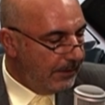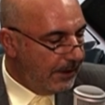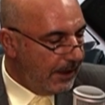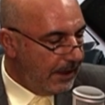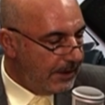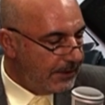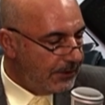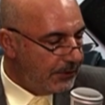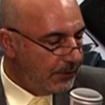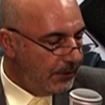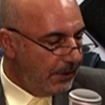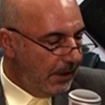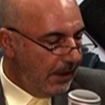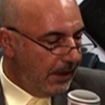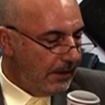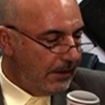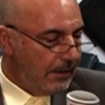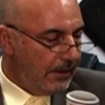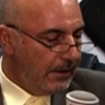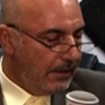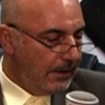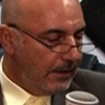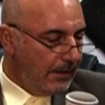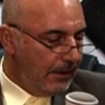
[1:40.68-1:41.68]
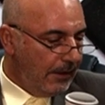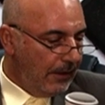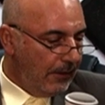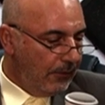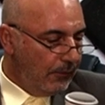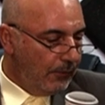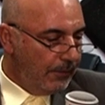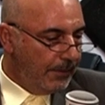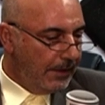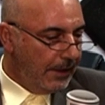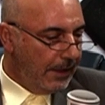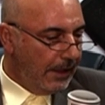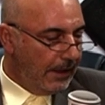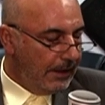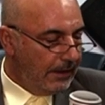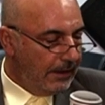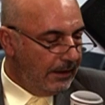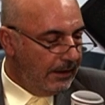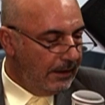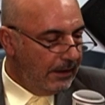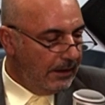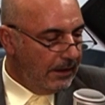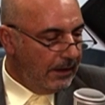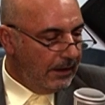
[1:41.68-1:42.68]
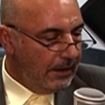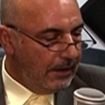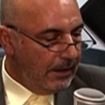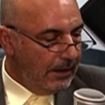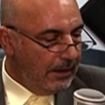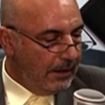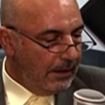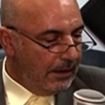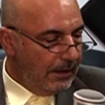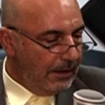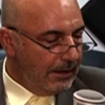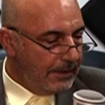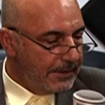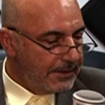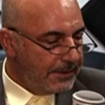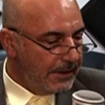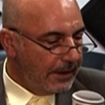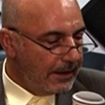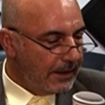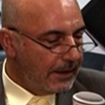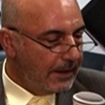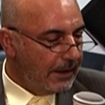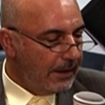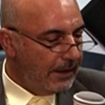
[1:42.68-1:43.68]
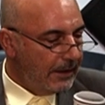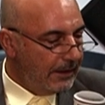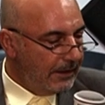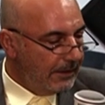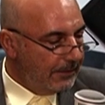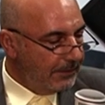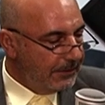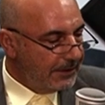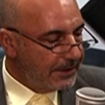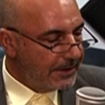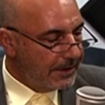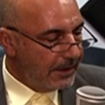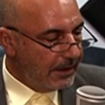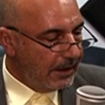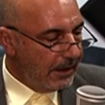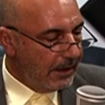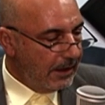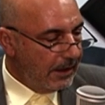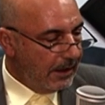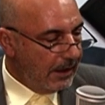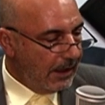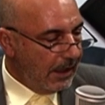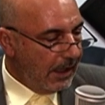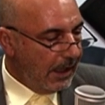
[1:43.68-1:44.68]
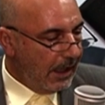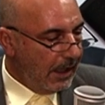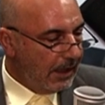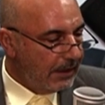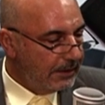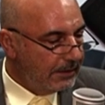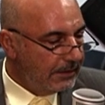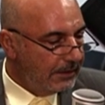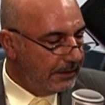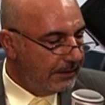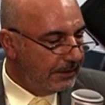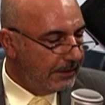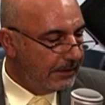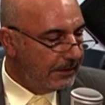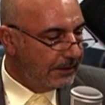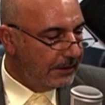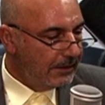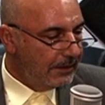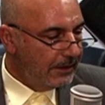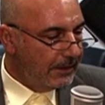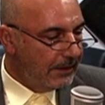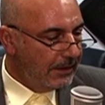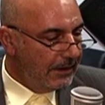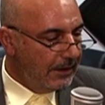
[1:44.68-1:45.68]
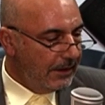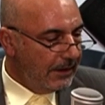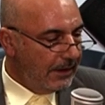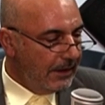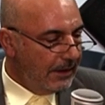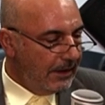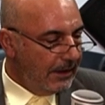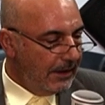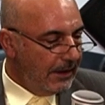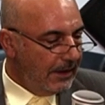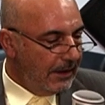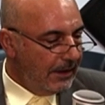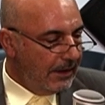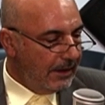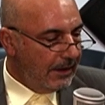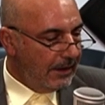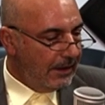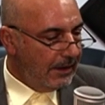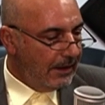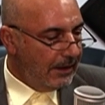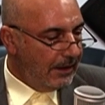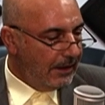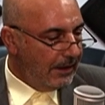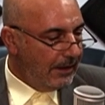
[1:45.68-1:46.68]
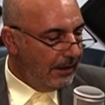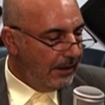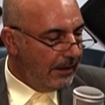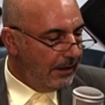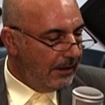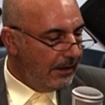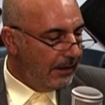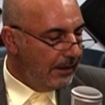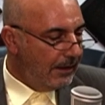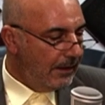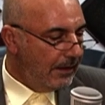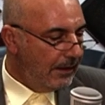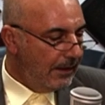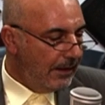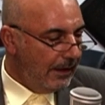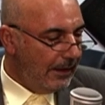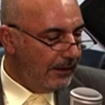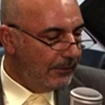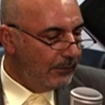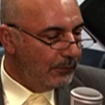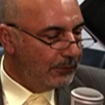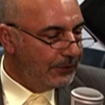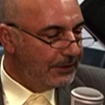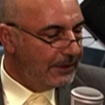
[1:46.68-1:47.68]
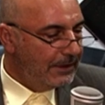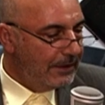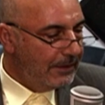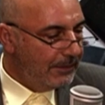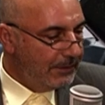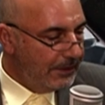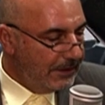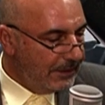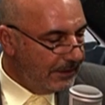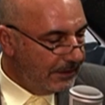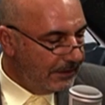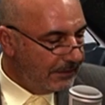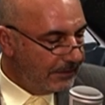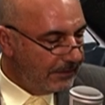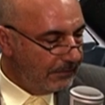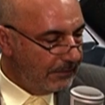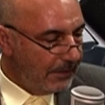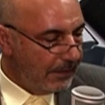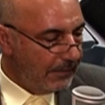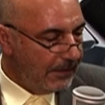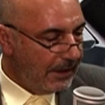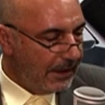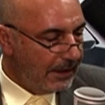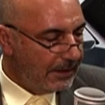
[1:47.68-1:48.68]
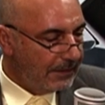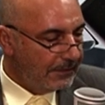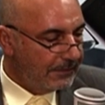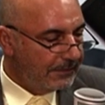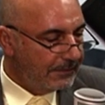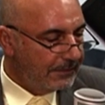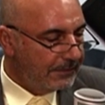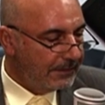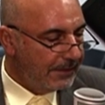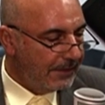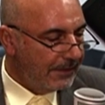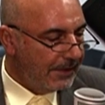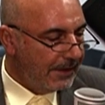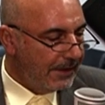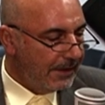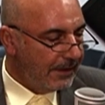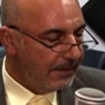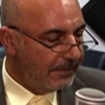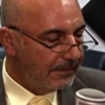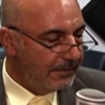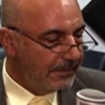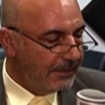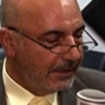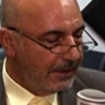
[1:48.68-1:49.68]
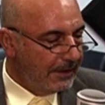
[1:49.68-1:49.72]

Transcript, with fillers: بهالسؤال او بهالصرخة اللي بيصرخها احد آه، المسلمين ما بعرف اذا